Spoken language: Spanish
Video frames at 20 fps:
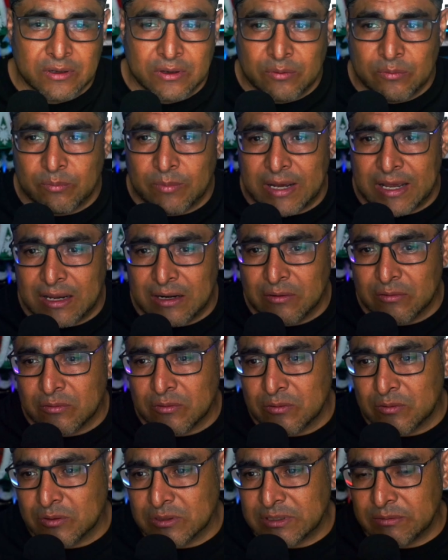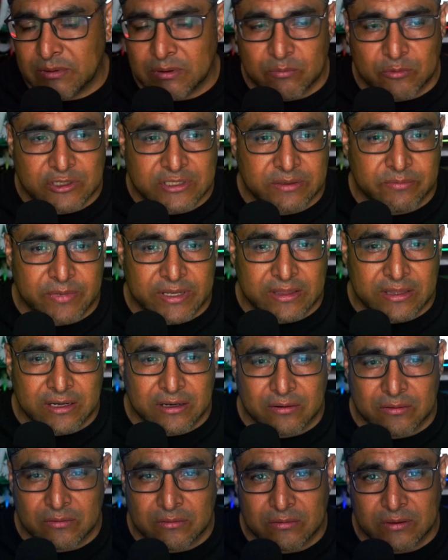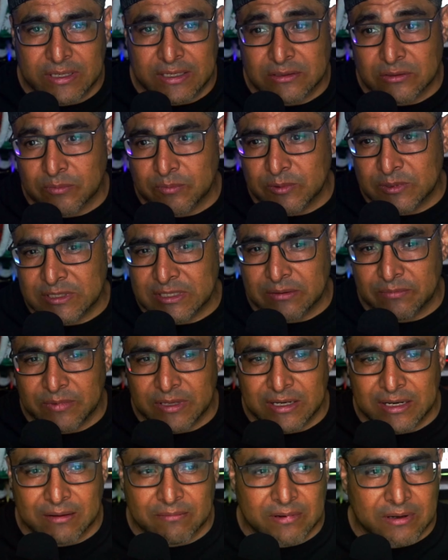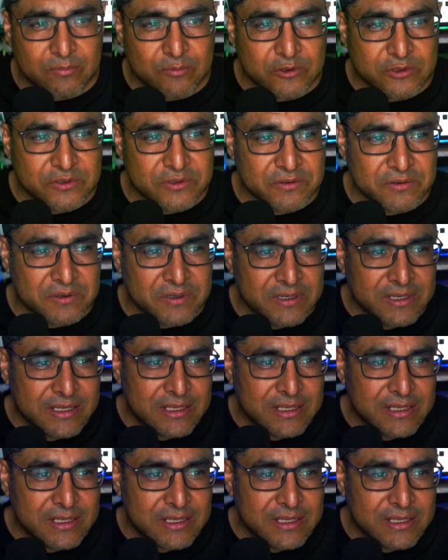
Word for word: mal o no se ve muy simétrico y eso pues también habla mucho